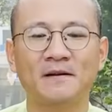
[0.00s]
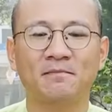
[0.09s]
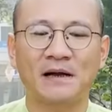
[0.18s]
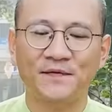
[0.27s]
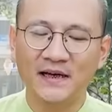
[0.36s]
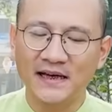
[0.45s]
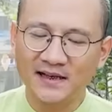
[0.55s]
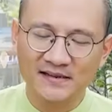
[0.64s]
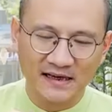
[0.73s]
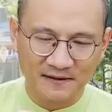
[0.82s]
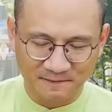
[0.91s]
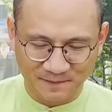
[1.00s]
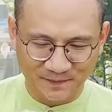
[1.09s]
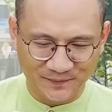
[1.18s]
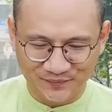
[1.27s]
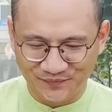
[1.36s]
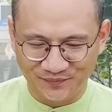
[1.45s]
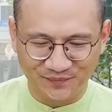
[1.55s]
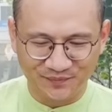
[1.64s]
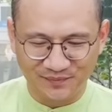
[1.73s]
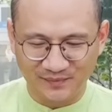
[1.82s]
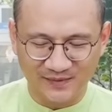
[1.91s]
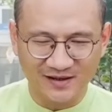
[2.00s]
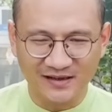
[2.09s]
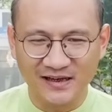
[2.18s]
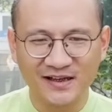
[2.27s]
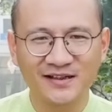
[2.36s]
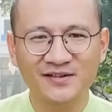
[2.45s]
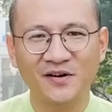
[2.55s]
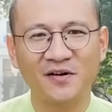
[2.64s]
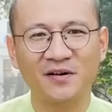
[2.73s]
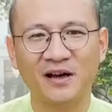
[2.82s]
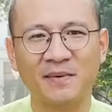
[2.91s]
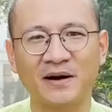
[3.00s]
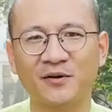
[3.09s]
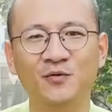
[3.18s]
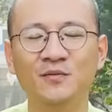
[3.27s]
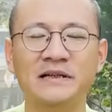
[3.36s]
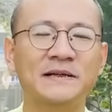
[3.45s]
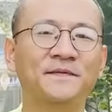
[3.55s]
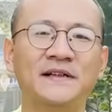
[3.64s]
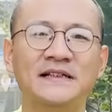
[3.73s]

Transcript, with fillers: bạn viết hết ra những cái lý do là bạn đúng 100%.